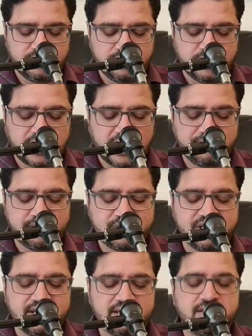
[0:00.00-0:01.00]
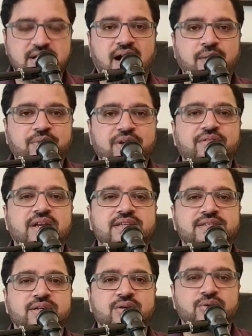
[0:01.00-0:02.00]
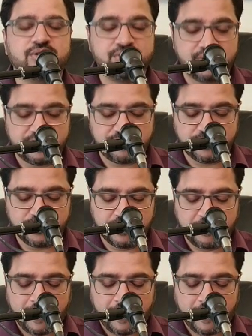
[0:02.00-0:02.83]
मुखालफ मसीह की छाप के वाले से लोग जो हैं वो